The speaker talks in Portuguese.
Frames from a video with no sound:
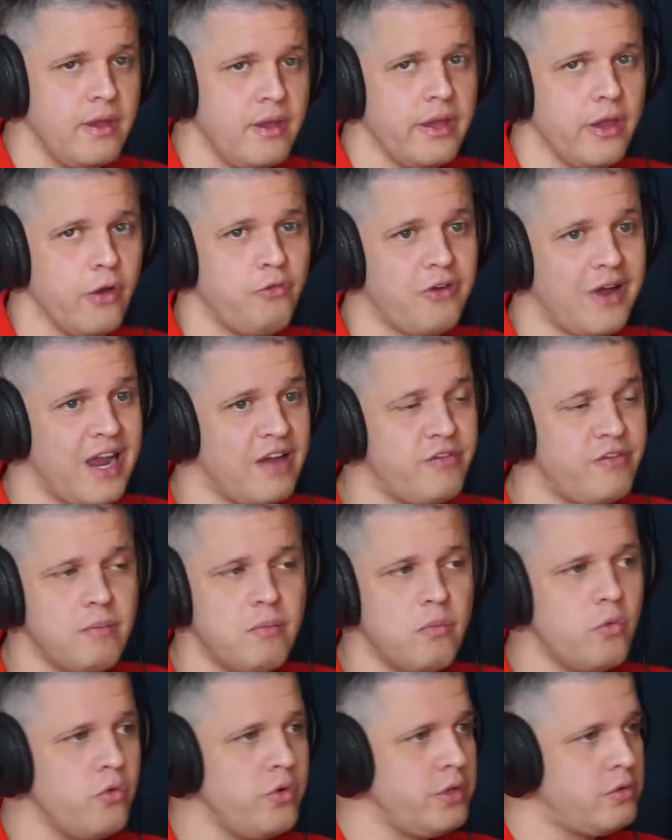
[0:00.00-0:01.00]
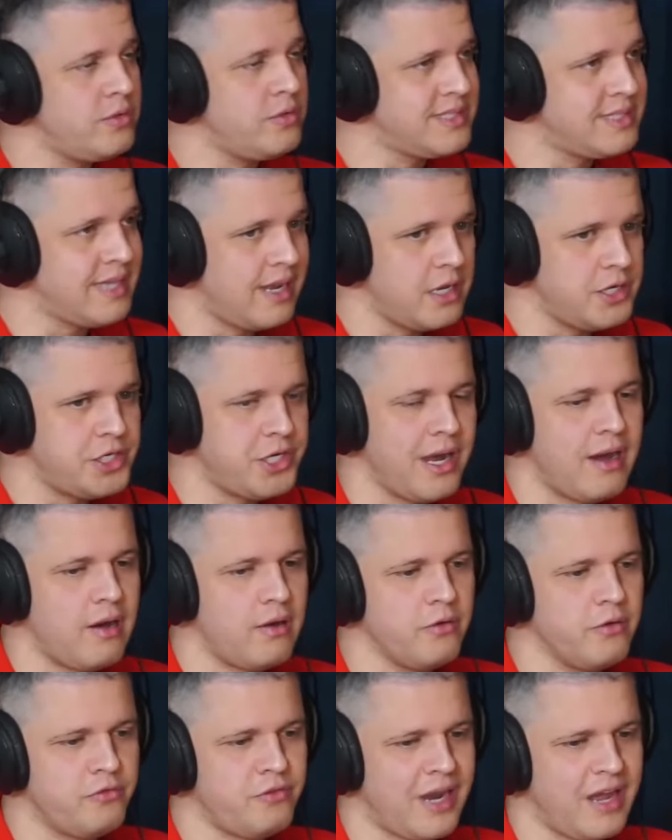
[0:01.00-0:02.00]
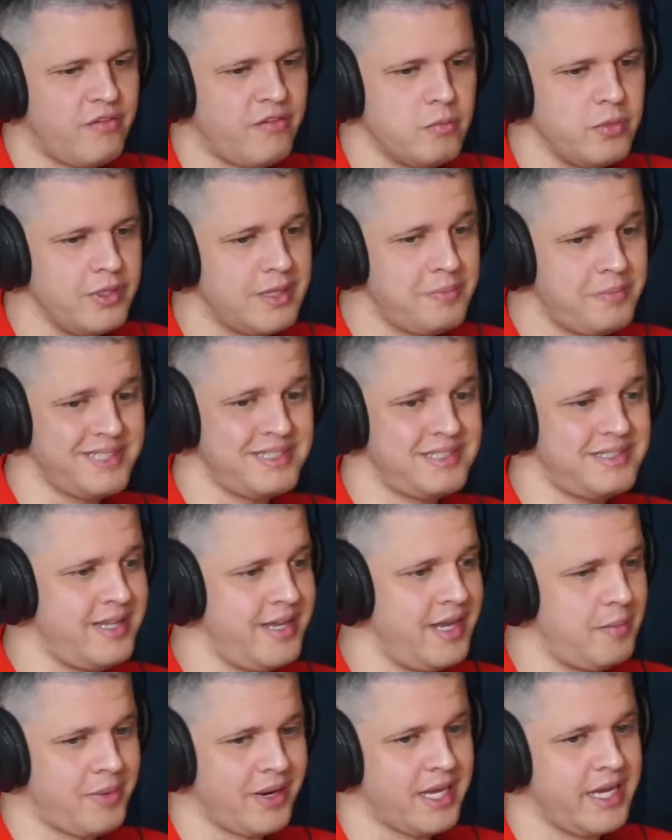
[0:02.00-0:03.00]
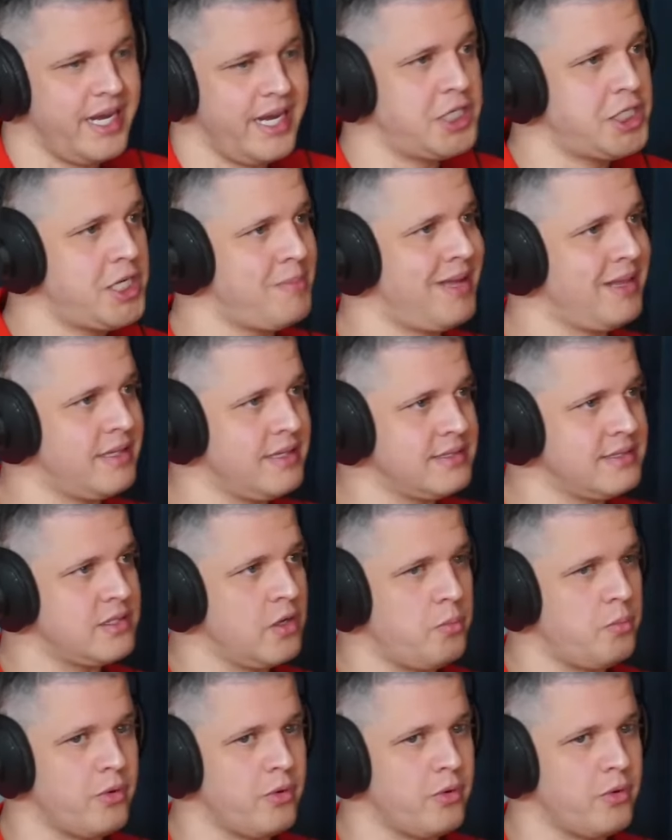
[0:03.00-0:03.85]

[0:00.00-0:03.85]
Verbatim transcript: Eu falava Sim. muito em sala de aula, eu falava muita besteira para querer chamar atenção,